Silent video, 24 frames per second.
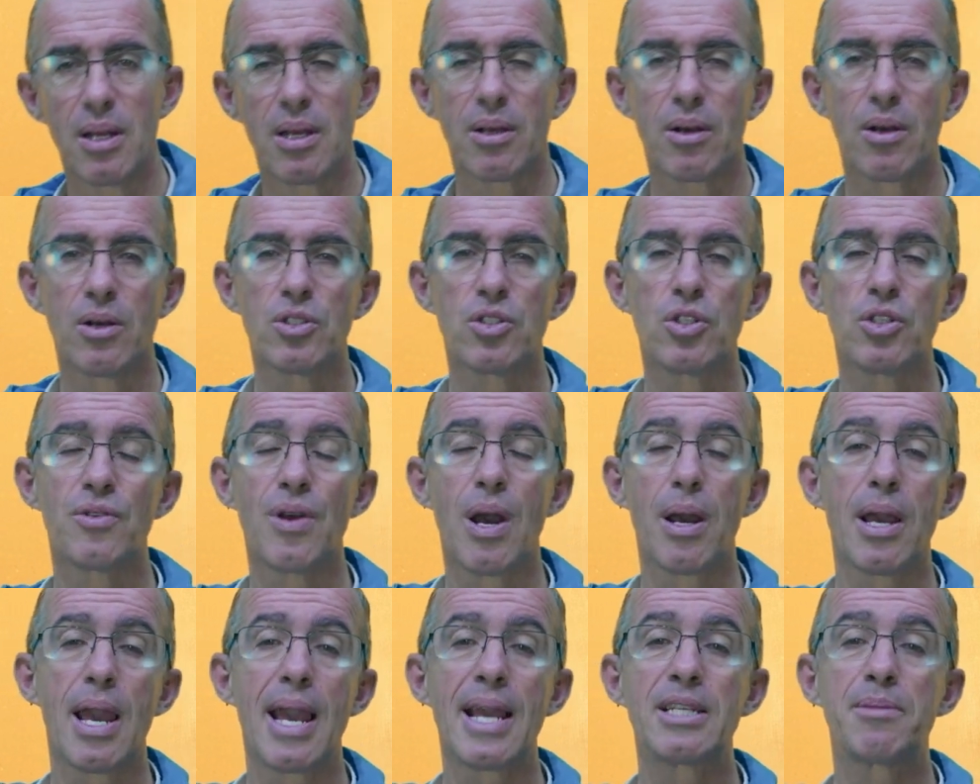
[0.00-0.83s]
Quand Jésus
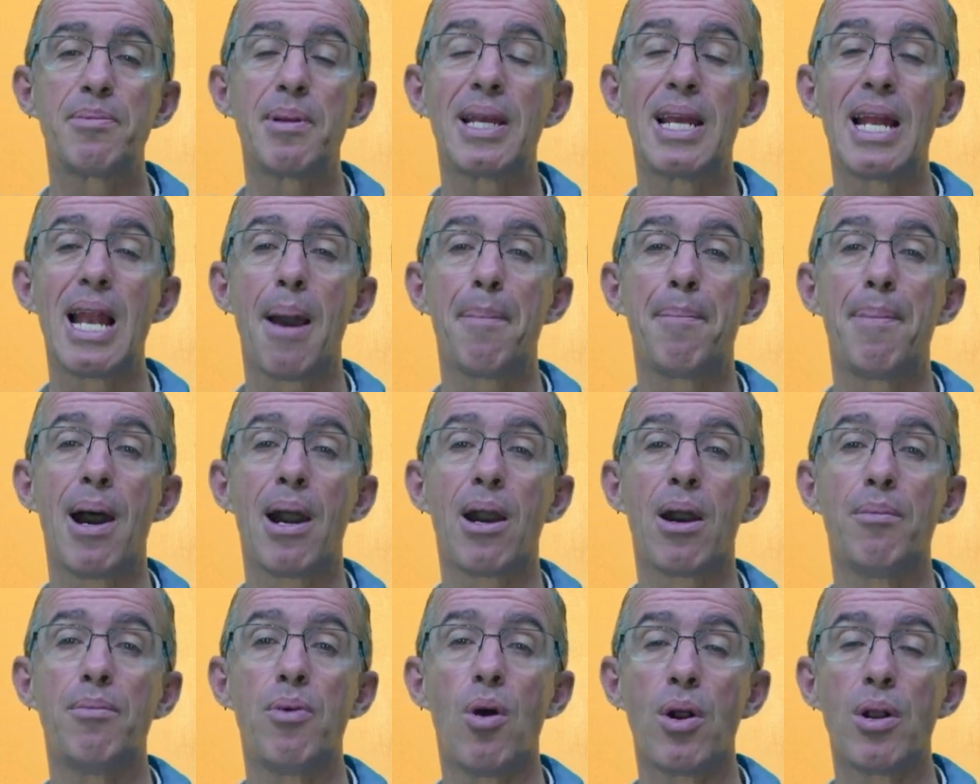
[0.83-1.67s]
a expliqué la
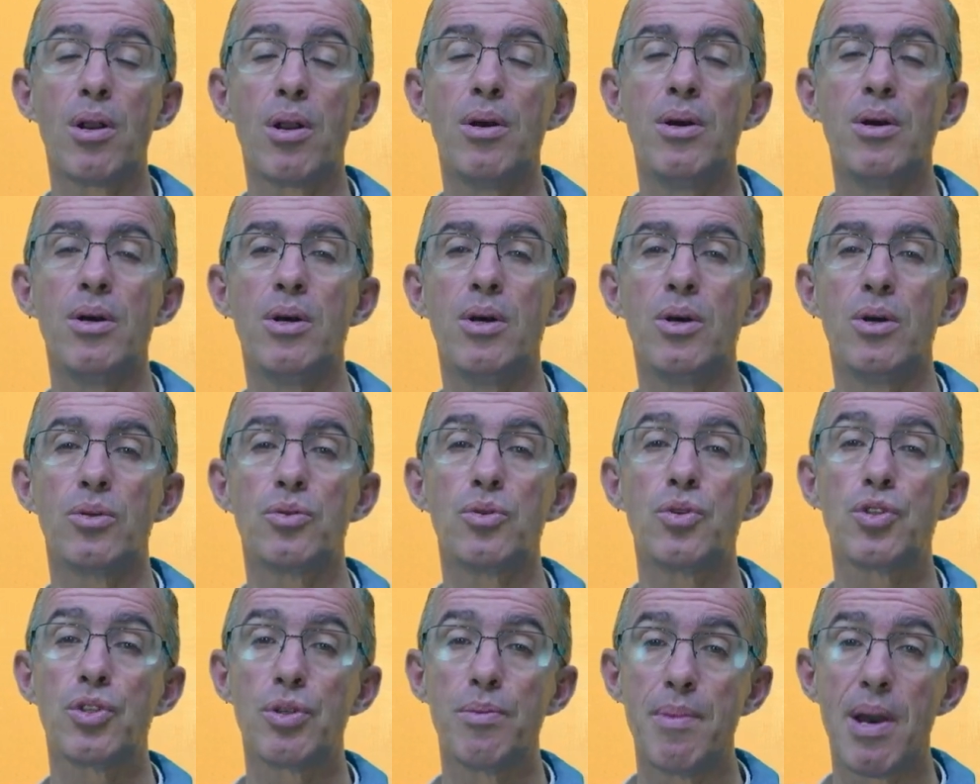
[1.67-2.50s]
parabole du
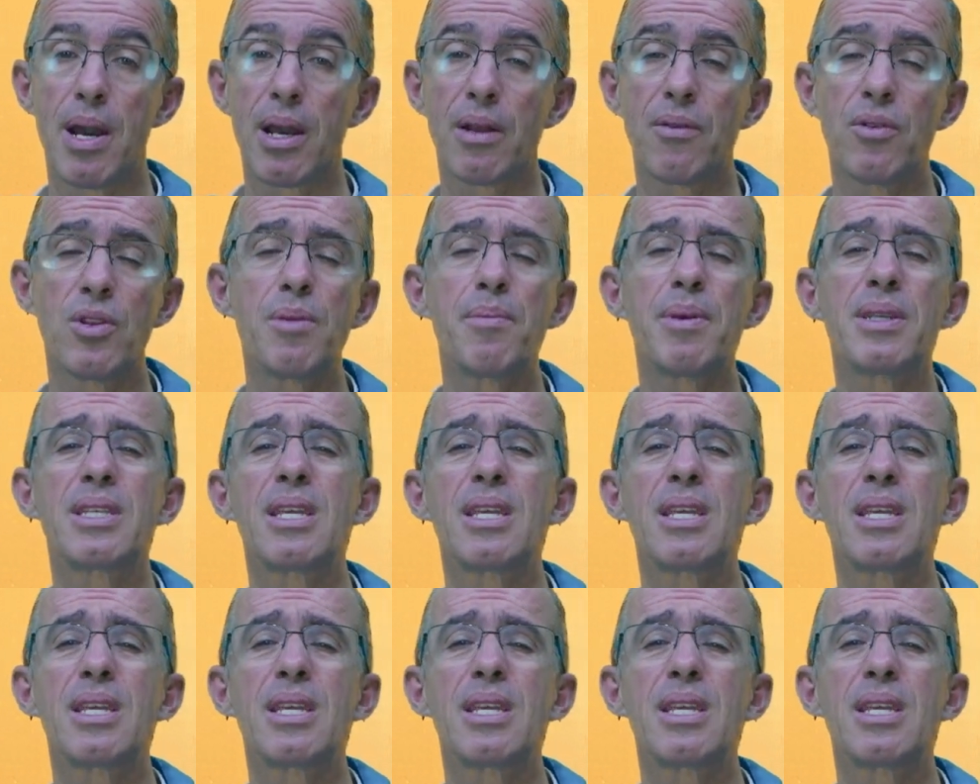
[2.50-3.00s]
semeur, il lui dit, mais